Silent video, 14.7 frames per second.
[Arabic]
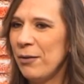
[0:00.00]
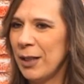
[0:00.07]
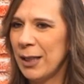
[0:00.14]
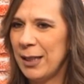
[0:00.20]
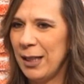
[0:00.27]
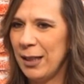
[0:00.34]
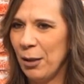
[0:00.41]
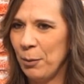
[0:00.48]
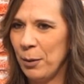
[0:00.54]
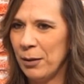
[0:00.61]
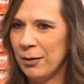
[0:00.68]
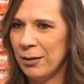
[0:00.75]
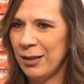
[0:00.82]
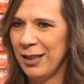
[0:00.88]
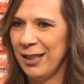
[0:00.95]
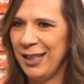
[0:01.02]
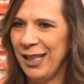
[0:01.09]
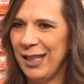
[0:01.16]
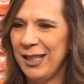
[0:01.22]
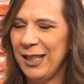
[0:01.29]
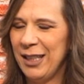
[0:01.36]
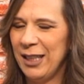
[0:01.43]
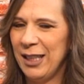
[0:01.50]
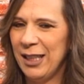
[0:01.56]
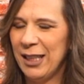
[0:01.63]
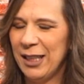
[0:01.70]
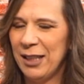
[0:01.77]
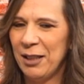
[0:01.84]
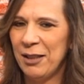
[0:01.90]
ما في كثير نبره
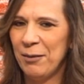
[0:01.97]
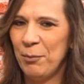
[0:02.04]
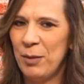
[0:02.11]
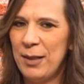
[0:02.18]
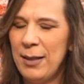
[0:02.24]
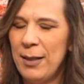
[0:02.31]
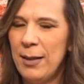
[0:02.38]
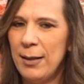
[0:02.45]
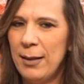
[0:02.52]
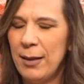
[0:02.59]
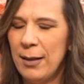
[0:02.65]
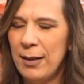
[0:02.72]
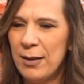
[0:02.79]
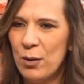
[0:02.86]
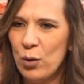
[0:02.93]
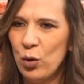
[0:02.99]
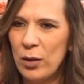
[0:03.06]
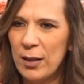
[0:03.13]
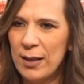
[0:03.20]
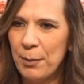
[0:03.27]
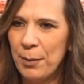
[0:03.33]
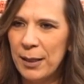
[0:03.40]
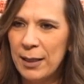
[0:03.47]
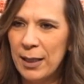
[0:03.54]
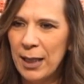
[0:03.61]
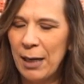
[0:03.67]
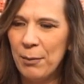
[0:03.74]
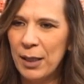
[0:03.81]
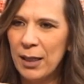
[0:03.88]
يعني آه، بصير الصوت اذا
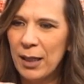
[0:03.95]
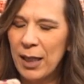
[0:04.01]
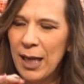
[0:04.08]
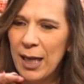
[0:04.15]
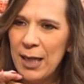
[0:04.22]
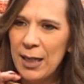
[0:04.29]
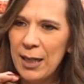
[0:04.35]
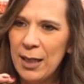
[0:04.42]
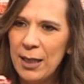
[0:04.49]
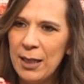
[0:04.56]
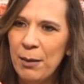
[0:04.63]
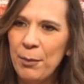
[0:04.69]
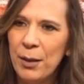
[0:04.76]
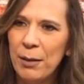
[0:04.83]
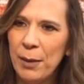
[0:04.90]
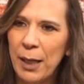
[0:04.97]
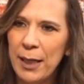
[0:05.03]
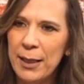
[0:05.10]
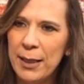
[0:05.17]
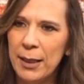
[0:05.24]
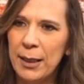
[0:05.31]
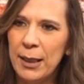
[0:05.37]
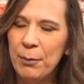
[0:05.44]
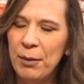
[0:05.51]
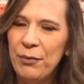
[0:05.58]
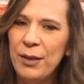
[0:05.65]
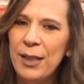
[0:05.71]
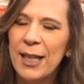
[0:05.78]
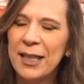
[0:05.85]
بدك عم نخلي نبره معينه
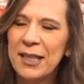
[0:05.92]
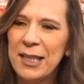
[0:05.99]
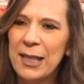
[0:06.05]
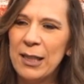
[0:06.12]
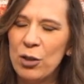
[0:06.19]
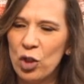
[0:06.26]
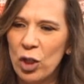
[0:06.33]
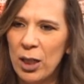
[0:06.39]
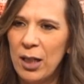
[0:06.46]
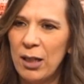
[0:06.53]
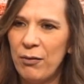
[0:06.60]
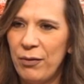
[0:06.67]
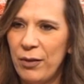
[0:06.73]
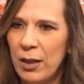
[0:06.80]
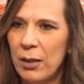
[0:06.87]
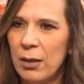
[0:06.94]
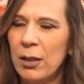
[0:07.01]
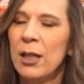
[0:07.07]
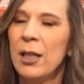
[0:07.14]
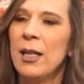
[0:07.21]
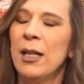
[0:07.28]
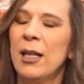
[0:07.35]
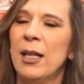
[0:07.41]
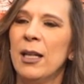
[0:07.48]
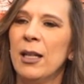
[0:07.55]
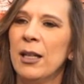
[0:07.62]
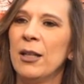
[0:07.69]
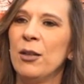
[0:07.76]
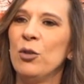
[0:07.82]
ما فينا كثير نشكل فيها
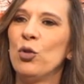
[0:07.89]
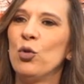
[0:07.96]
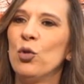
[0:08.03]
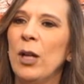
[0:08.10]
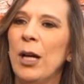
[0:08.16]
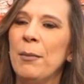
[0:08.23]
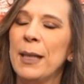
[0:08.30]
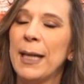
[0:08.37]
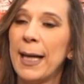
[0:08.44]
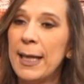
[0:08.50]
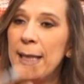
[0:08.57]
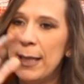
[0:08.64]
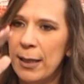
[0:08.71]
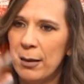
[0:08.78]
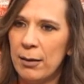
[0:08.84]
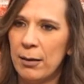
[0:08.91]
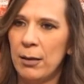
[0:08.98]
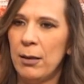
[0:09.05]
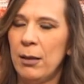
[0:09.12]
آه، نكون عم نغير